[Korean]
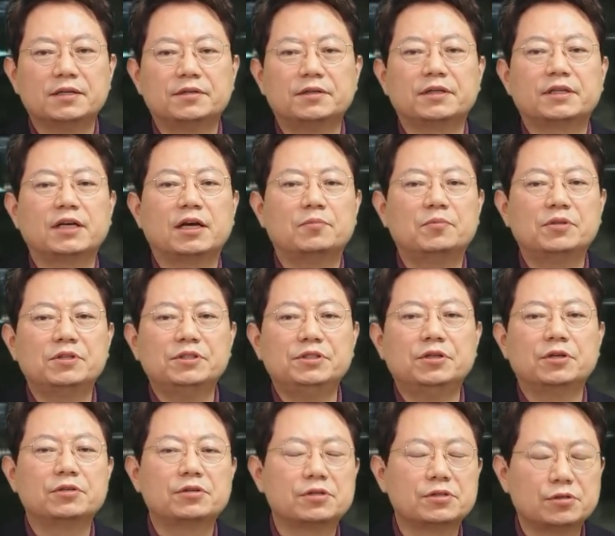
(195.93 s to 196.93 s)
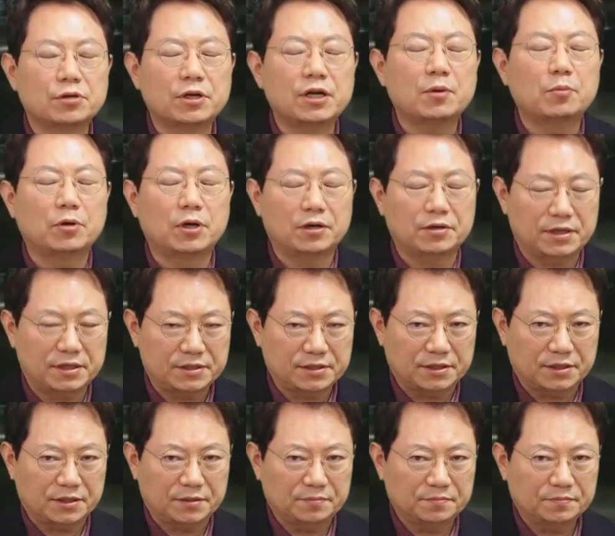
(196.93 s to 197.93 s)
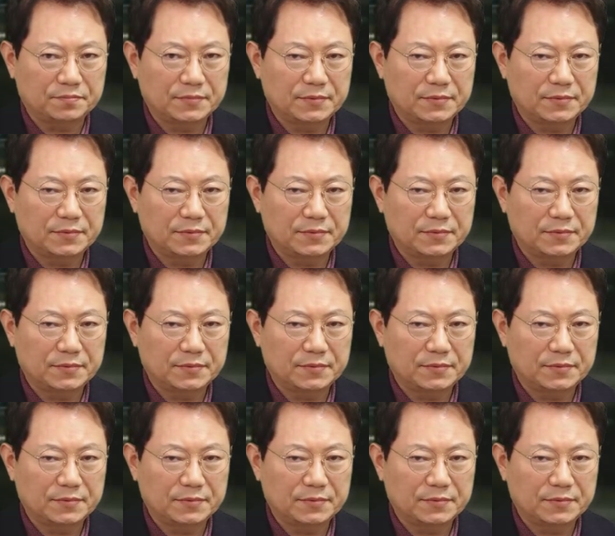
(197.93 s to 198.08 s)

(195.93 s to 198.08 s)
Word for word: 그렇게 한번 의견서 써내보라 그랬어요.